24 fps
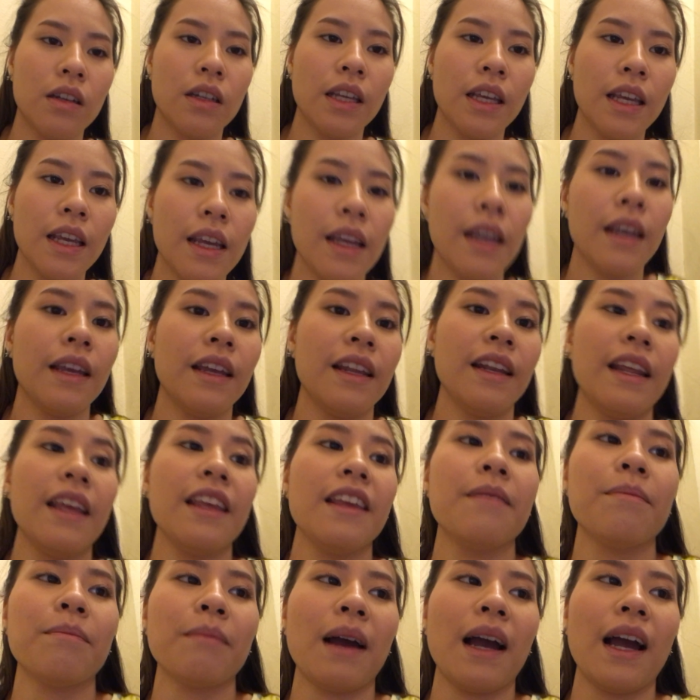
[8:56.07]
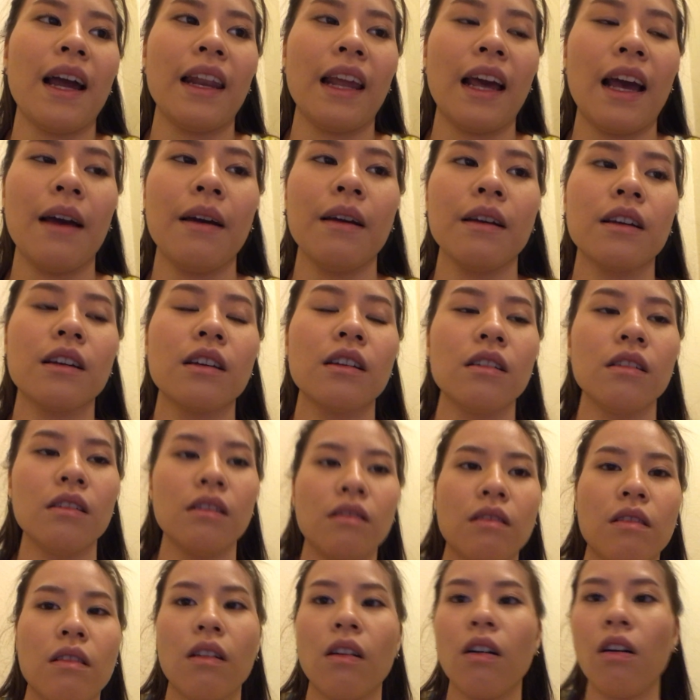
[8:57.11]
ที่ได้หยิบมานะคือ
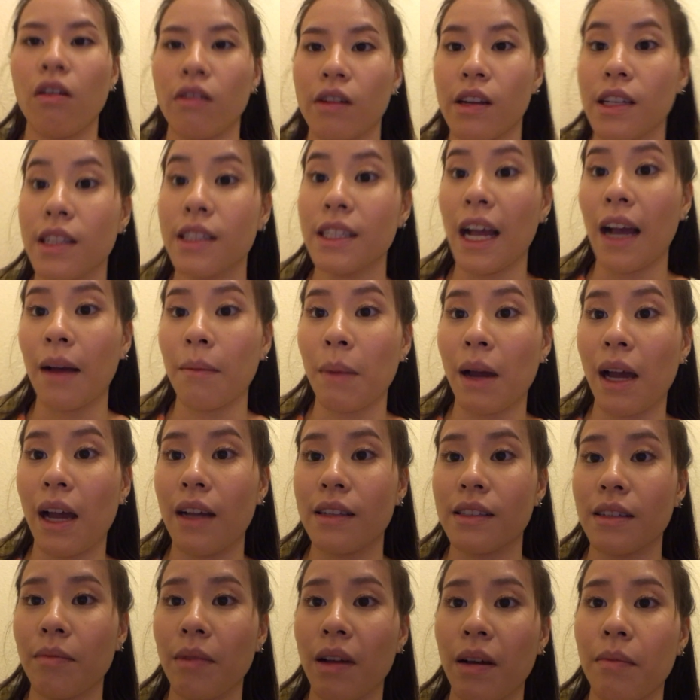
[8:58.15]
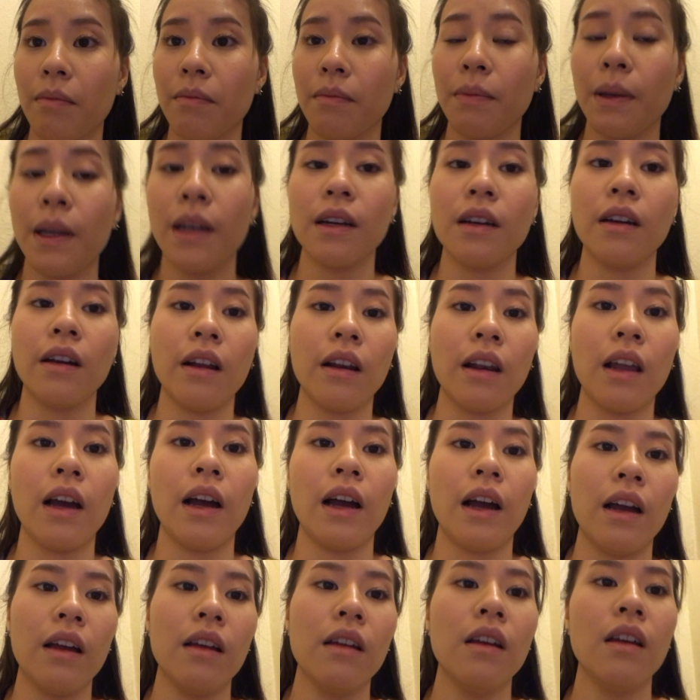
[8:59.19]
ของที่สั่งมาสำหรับพี่เอิงนะ
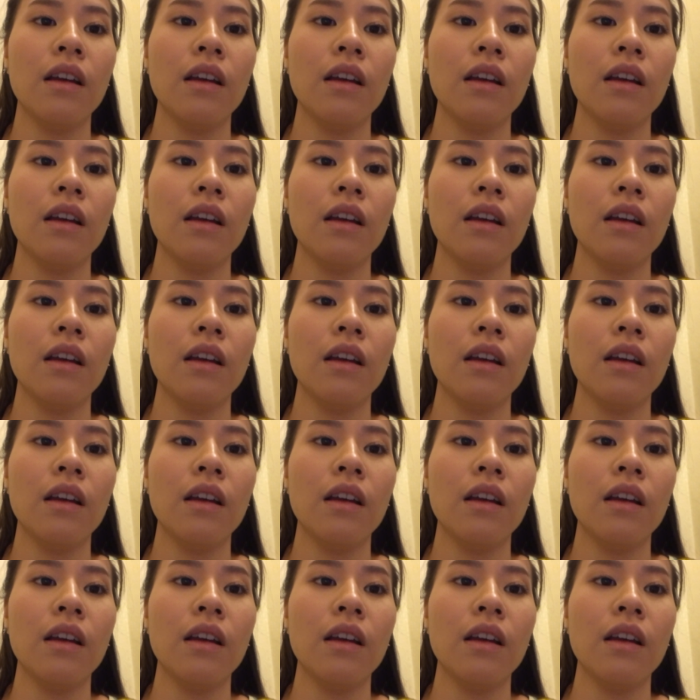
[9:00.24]
คะ